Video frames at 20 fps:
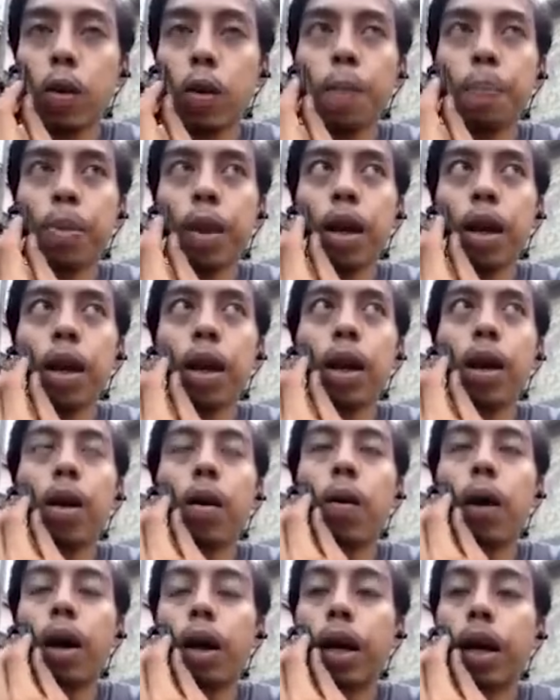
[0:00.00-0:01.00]
lalu.
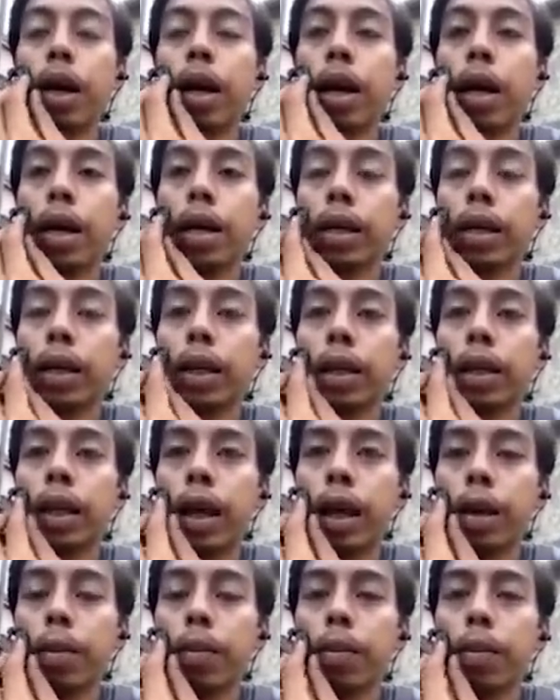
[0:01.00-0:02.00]
Warga
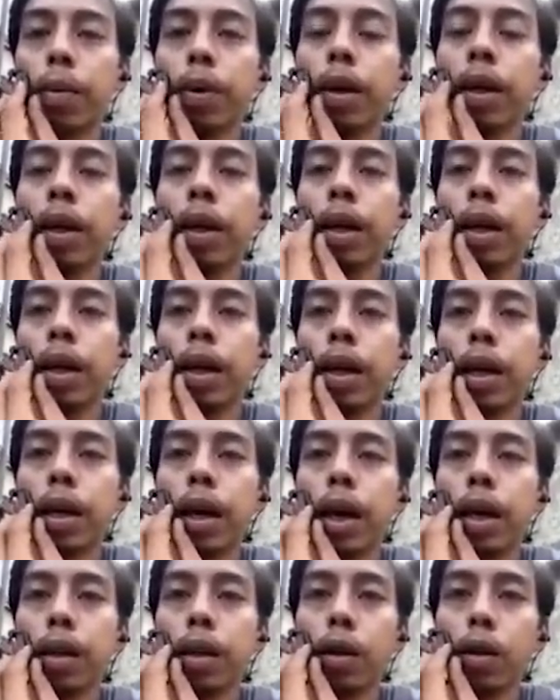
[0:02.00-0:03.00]
sekitar pun
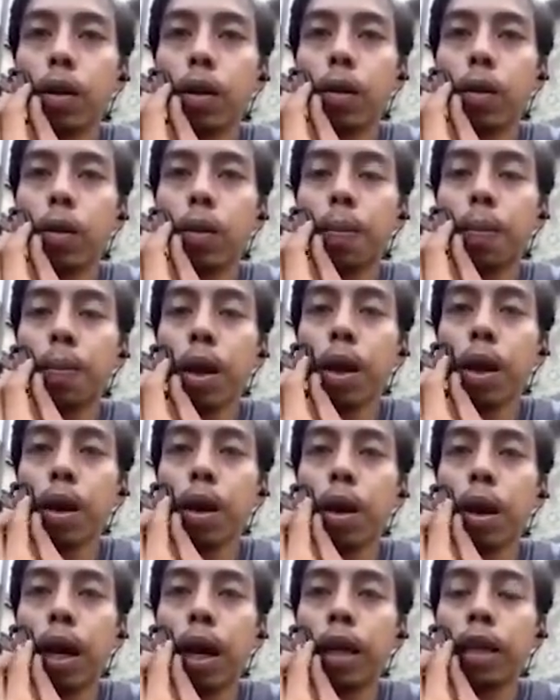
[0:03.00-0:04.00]
uh, atau
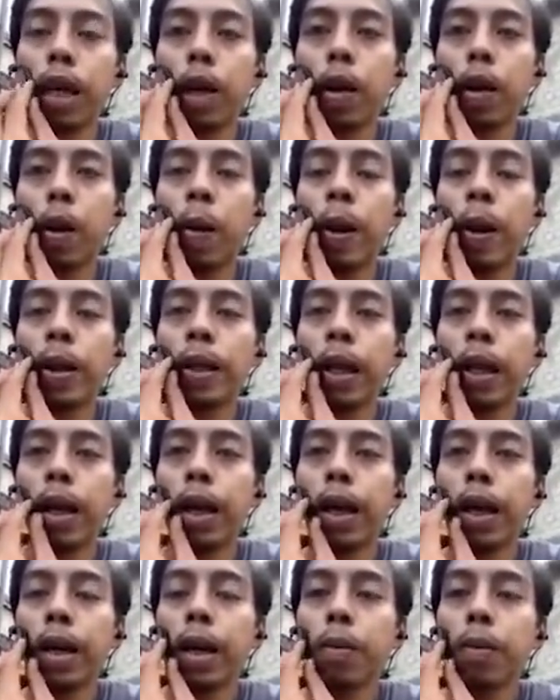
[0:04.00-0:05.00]
yang saya
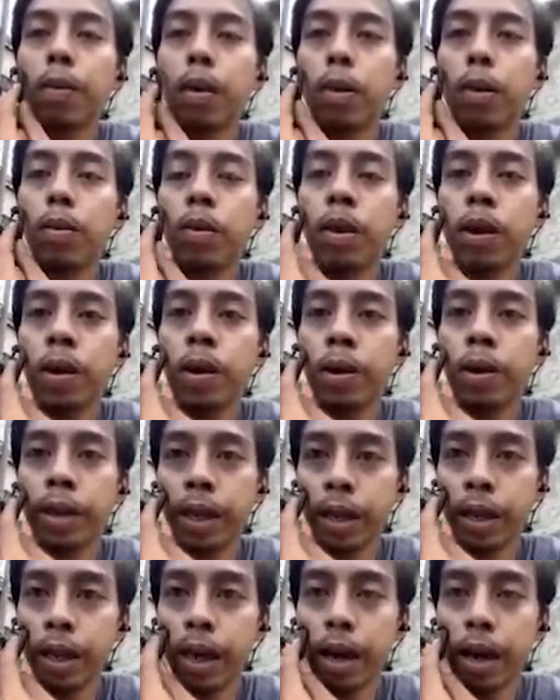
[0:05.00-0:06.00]
wawancarai pengemudi
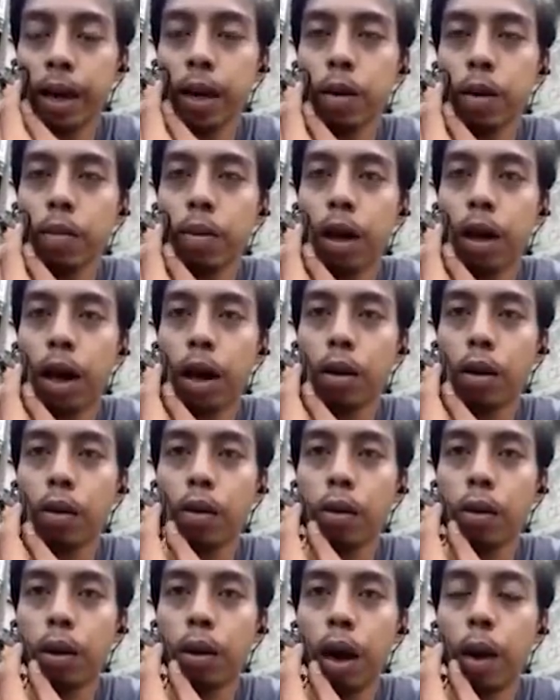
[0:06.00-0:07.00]
ojek daring
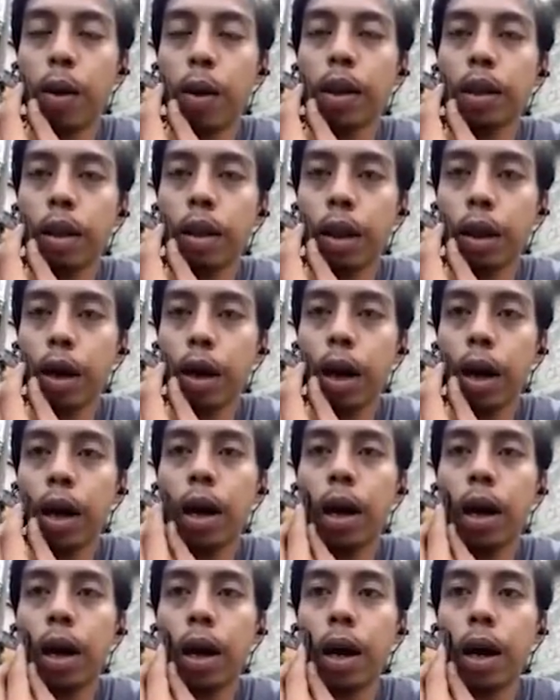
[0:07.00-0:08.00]
mengaku khawatir
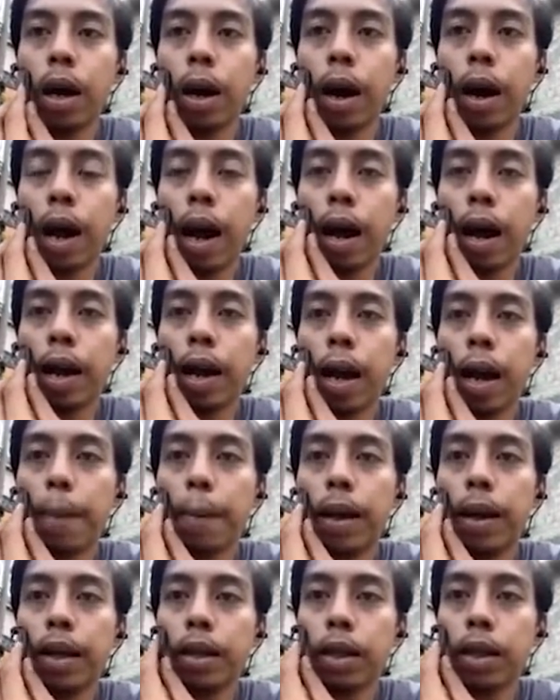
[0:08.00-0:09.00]
uh, akan
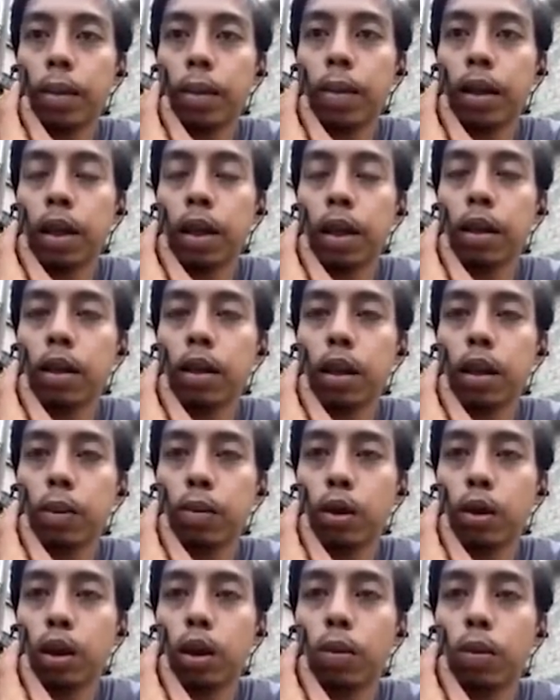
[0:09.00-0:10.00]
amblasnya jembatan
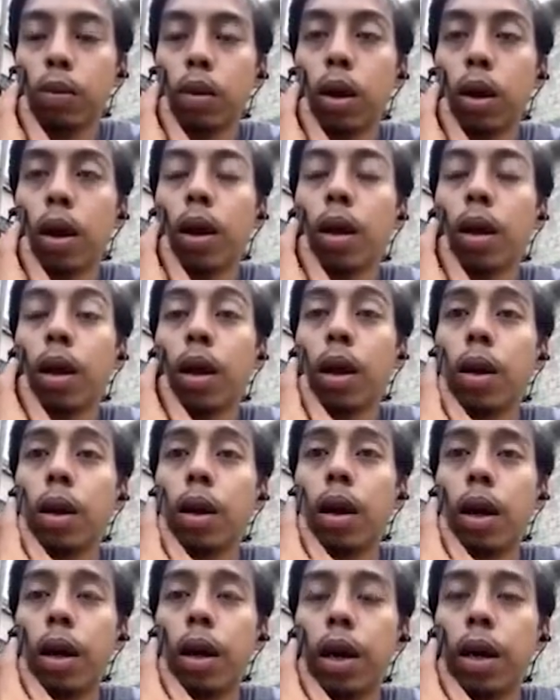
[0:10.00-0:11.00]
tersebut.
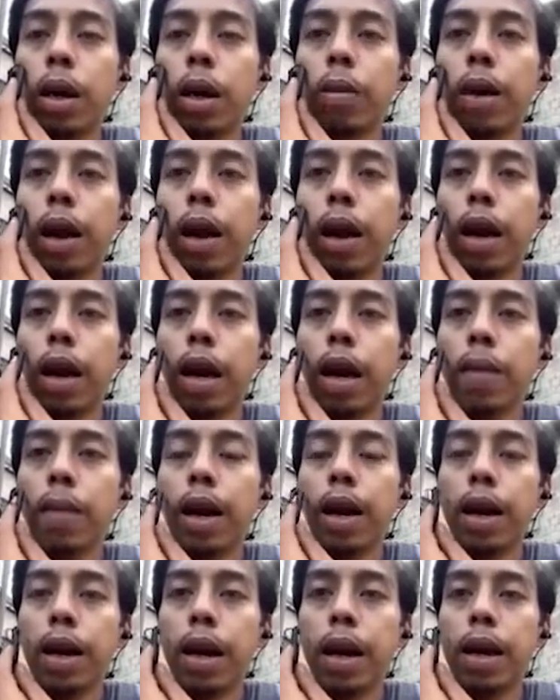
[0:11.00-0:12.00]
Uh, ia berharap
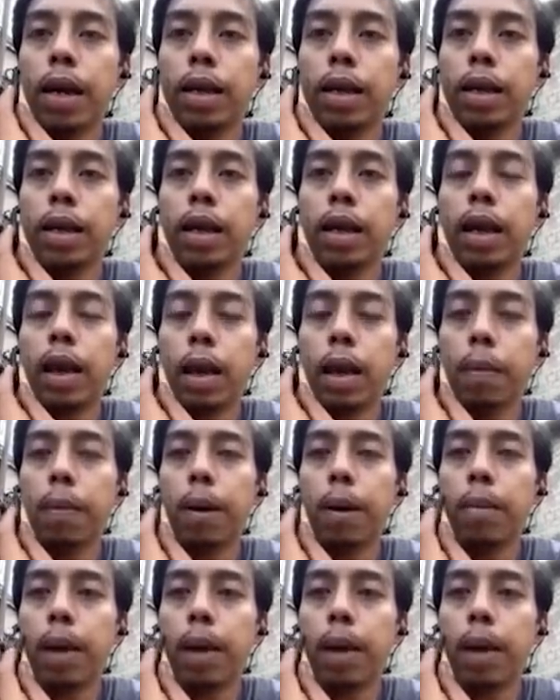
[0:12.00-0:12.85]
akan ada segera